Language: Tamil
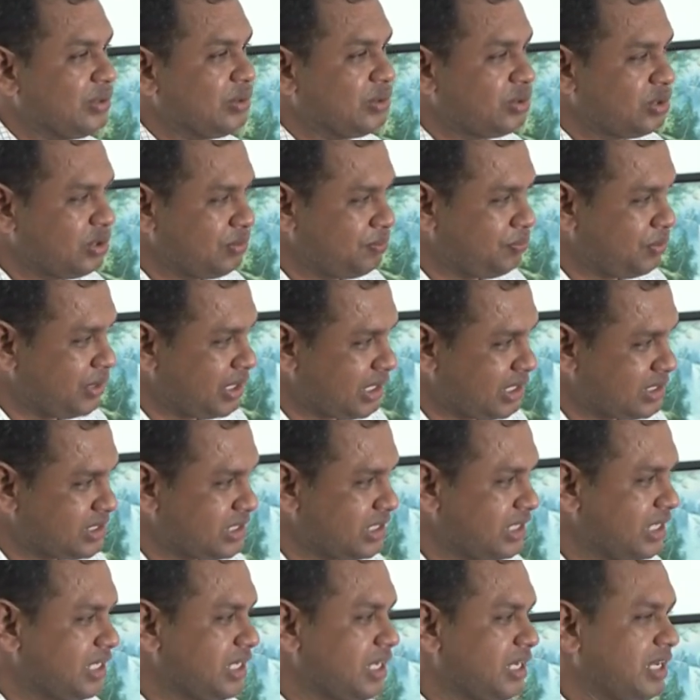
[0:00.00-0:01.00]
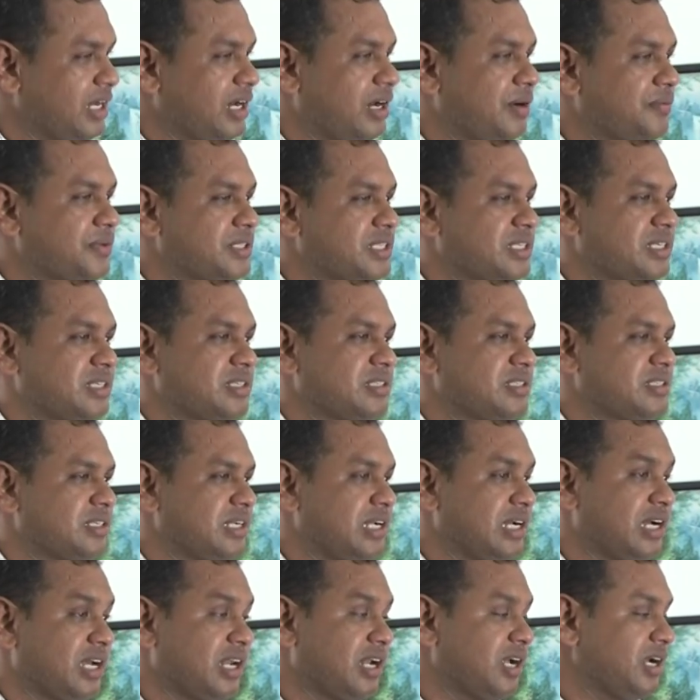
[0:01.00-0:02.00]
ஒரு பிரச்சனையாவது
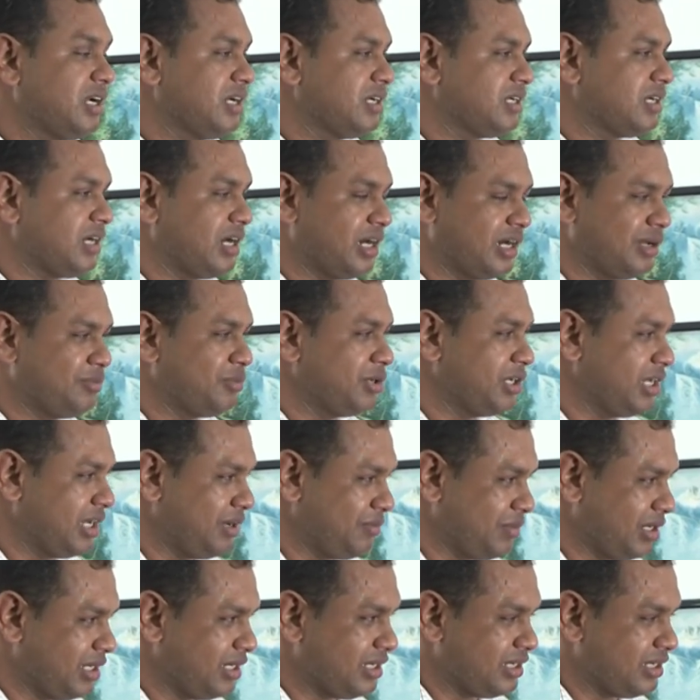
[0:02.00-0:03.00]
எங்களால் காண முடியாமல்